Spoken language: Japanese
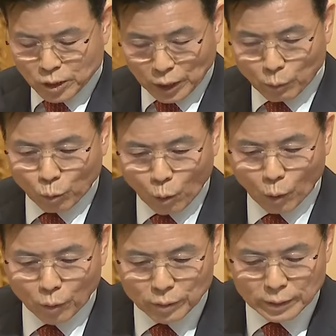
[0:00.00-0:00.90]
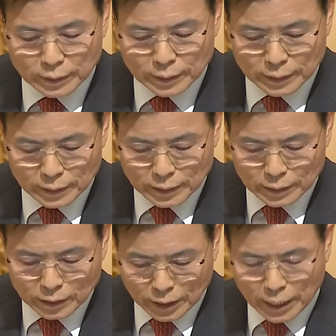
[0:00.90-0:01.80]
天の父母様側の
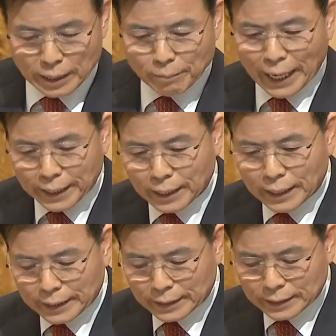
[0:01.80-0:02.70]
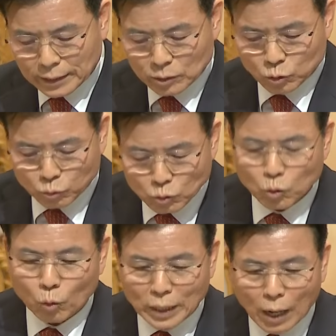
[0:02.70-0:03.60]
アベルを愛し、中
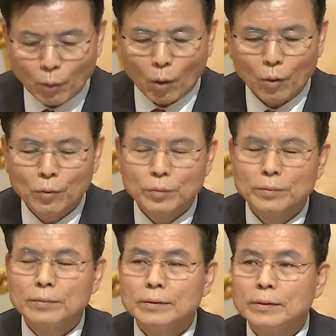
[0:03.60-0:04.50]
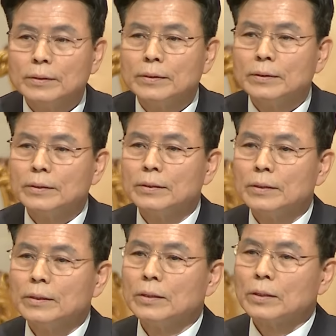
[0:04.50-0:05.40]
歩とし、屈服
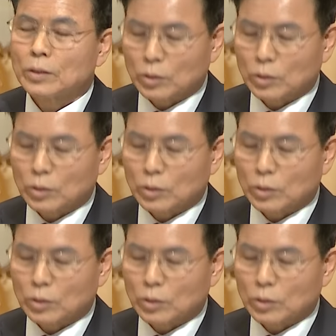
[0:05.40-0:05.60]
し、